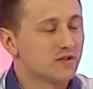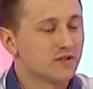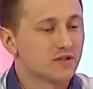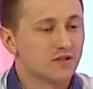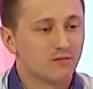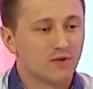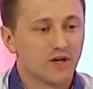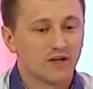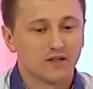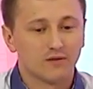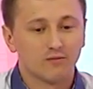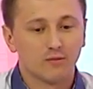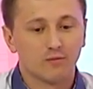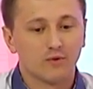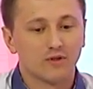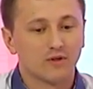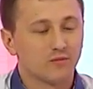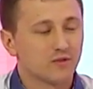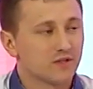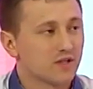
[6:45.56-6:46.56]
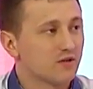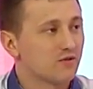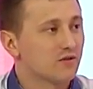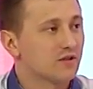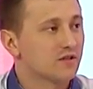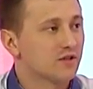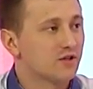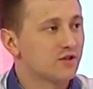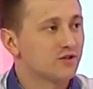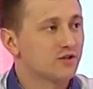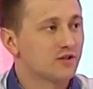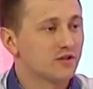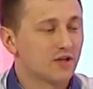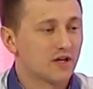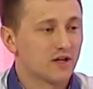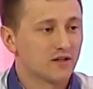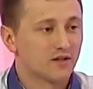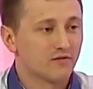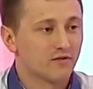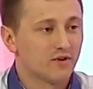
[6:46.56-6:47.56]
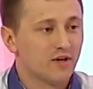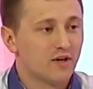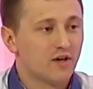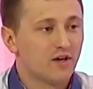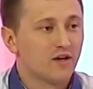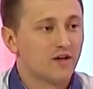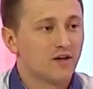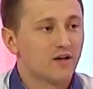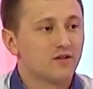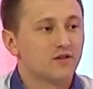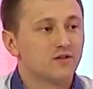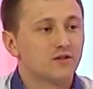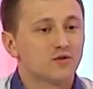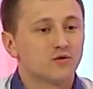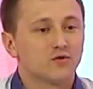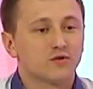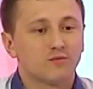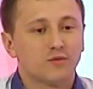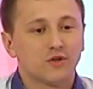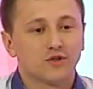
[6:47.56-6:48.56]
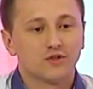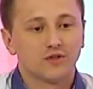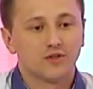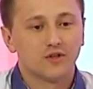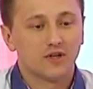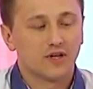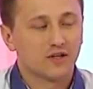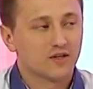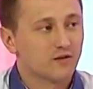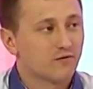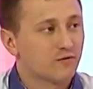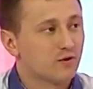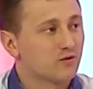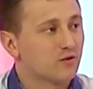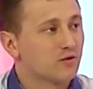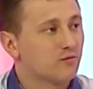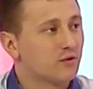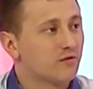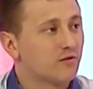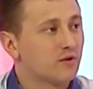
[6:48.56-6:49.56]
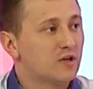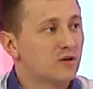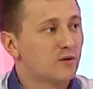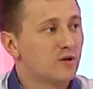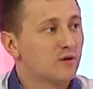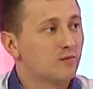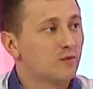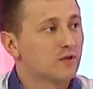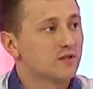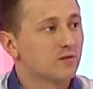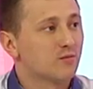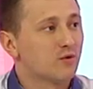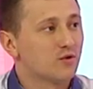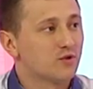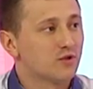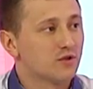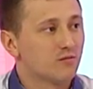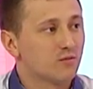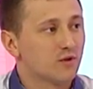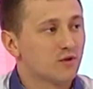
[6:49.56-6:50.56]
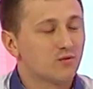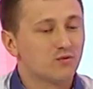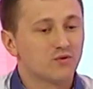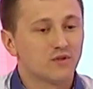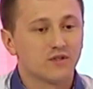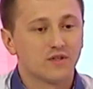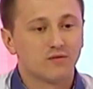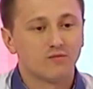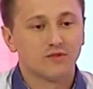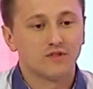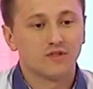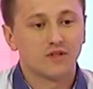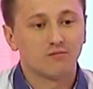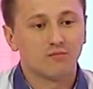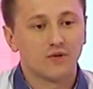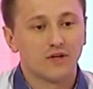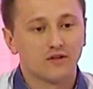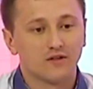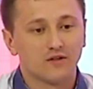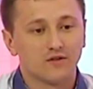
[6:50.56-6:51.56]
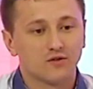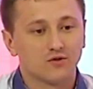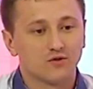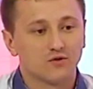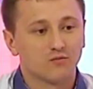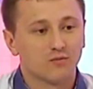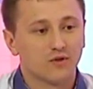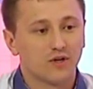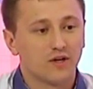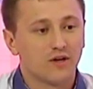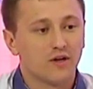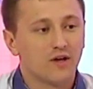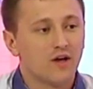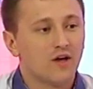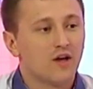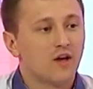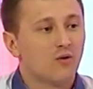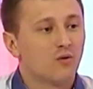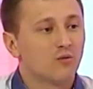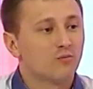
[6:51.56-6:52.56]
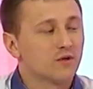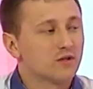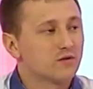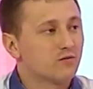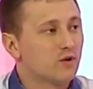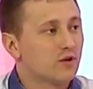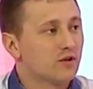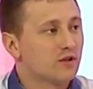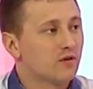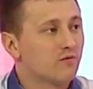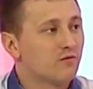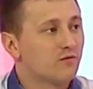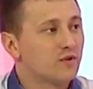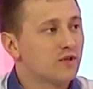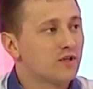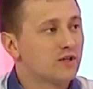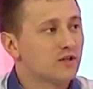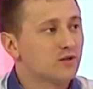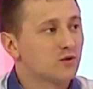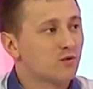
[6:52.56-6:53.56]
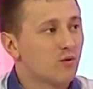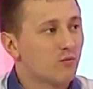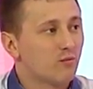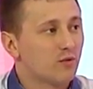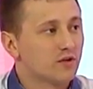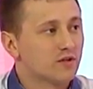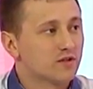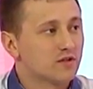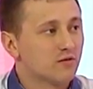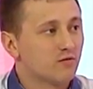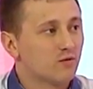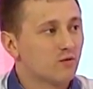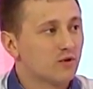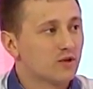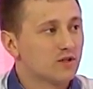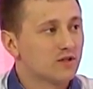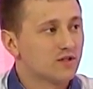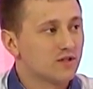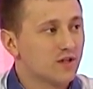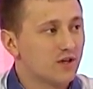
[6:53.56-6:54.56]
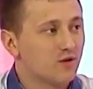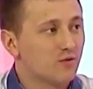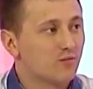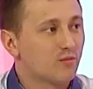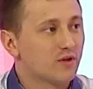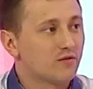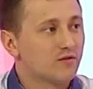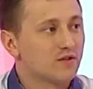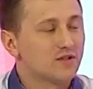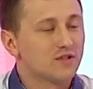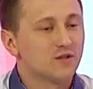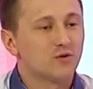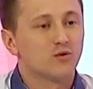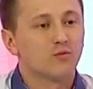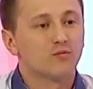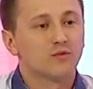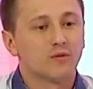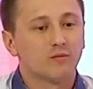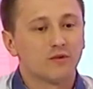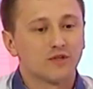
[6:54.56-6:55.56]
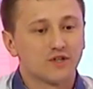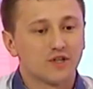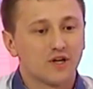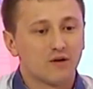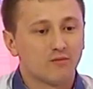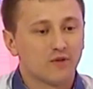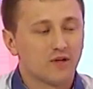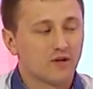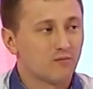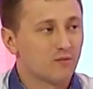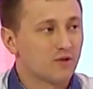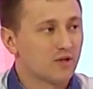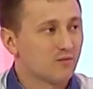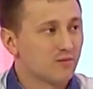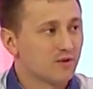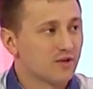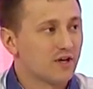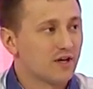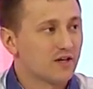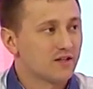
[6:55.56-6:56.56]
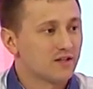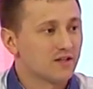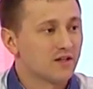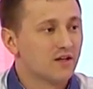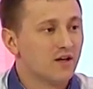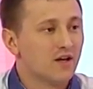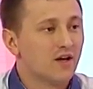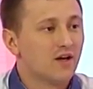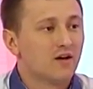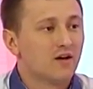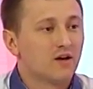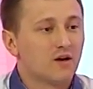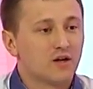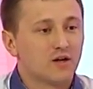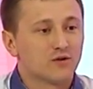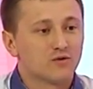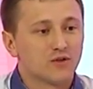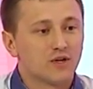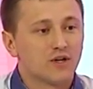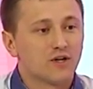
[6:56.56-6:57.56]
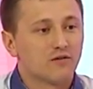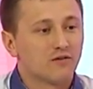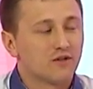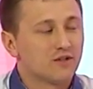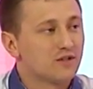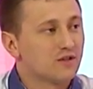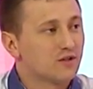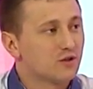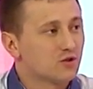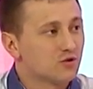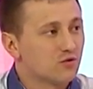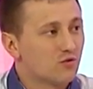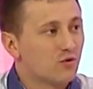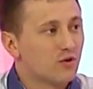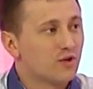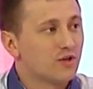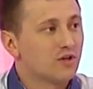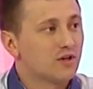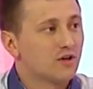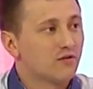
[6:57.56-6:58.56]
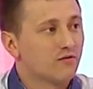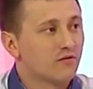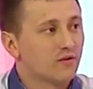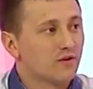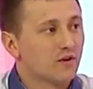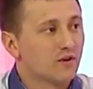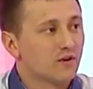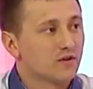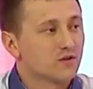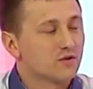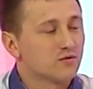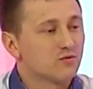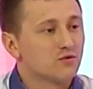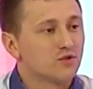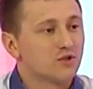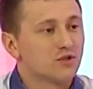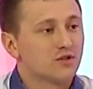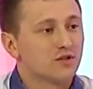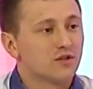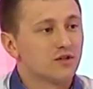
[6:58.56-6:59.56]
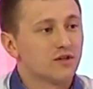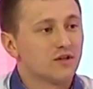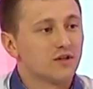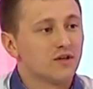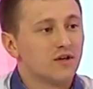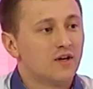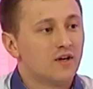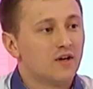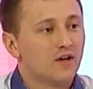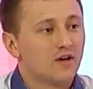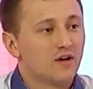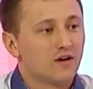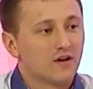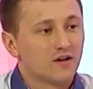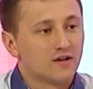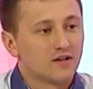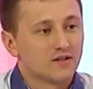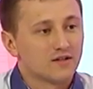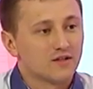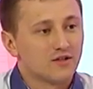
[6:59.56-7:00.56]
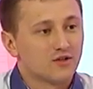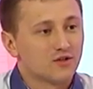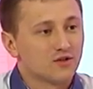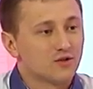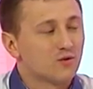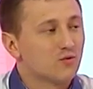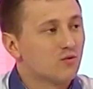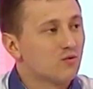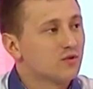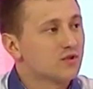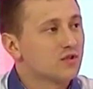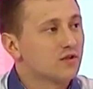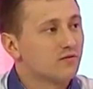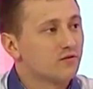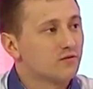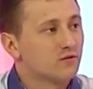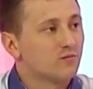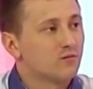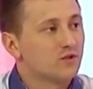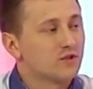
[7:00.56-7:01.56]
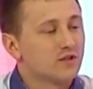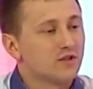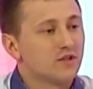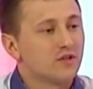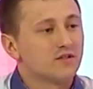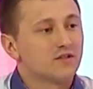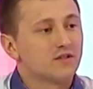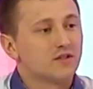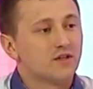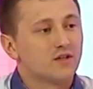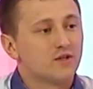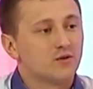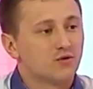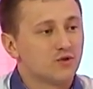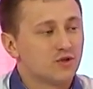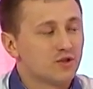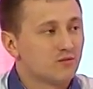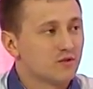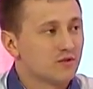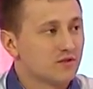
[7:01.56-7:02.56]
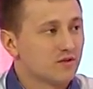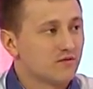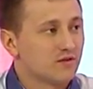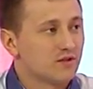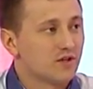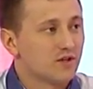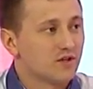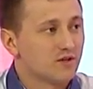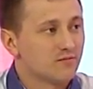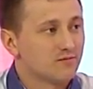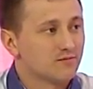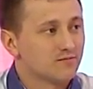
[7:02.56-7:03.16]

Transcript: с ребятами по написанию различных грантов. И один из успешных грантов, который мы выиграли позапрошлом году на 75 тысяч рублей, он позволил нам выехать комплексно в город Зею и провести крупномасштабное мероприятие которая охватила школьников, а, слушателей а, различных курсов, в том числе и средних учебных заведений.